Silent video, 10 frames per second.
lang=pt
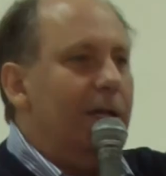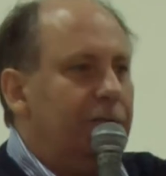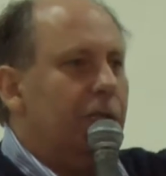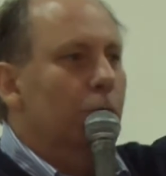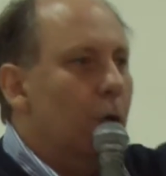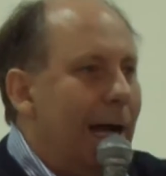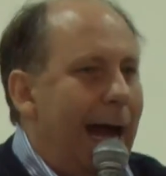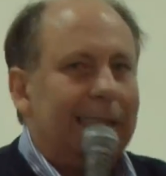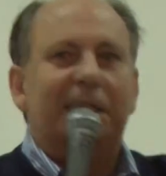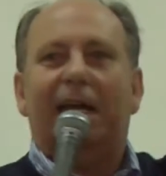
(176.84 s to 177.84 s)
este
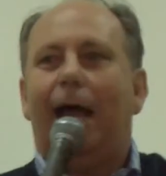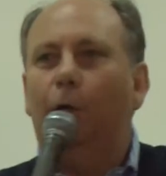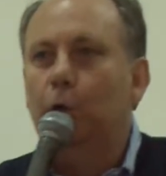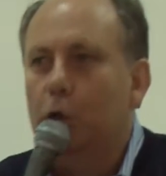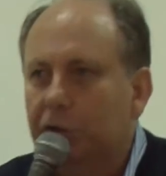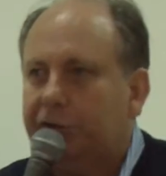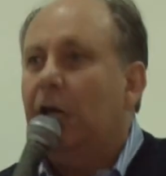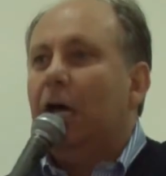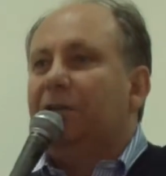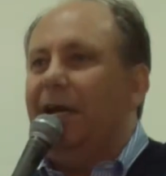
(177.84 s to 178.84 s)
lugar terá luz,
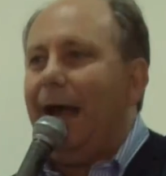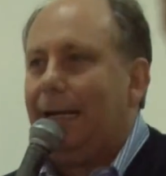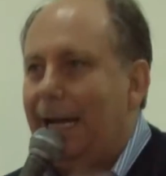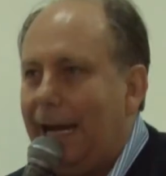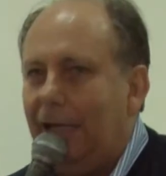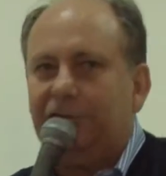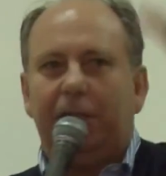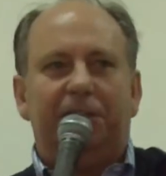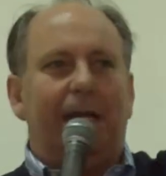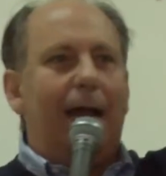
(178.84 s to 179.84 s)
terá
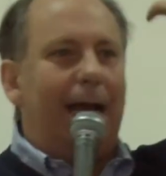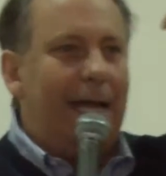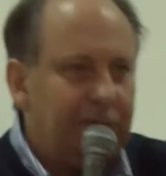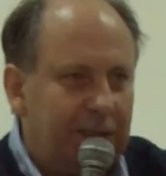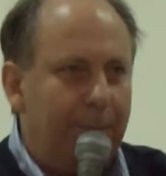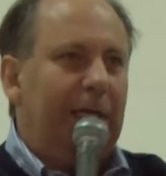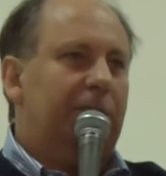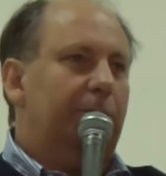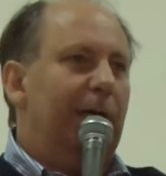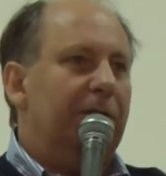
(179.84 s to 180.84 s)
graça, terá
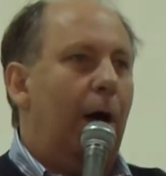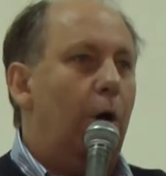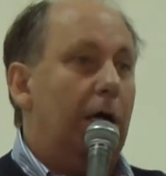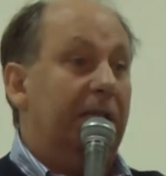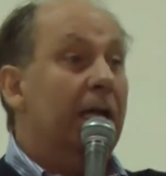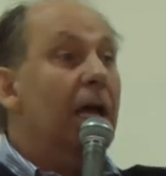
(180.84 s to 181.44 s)
restabelecimento da ordem,